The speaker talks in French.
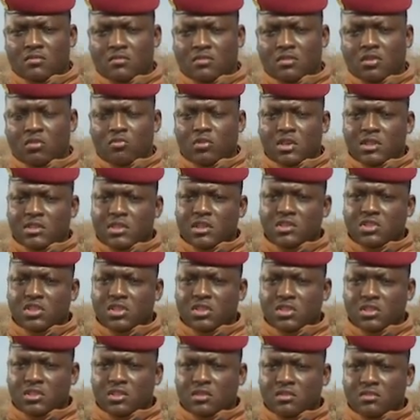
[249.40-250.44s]
De quoi
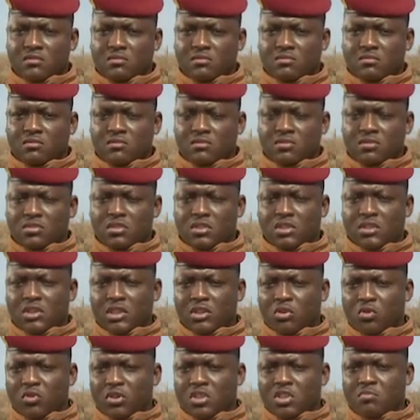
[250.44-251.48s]
s'agit-il Ce
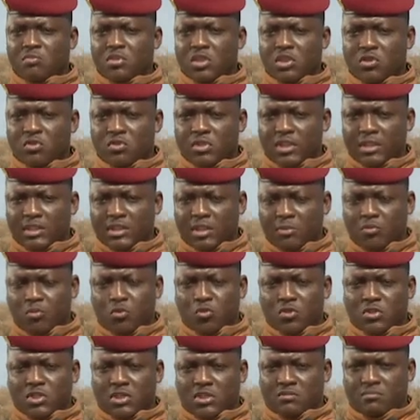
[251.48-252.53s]
terrorisme qui nous est
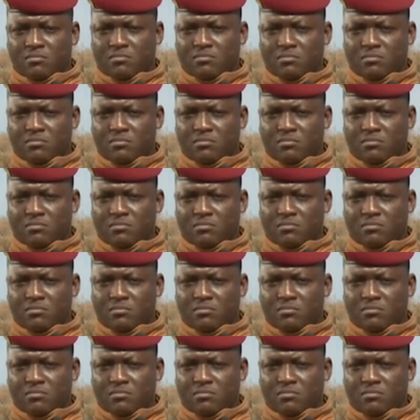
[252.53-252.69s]
imposé,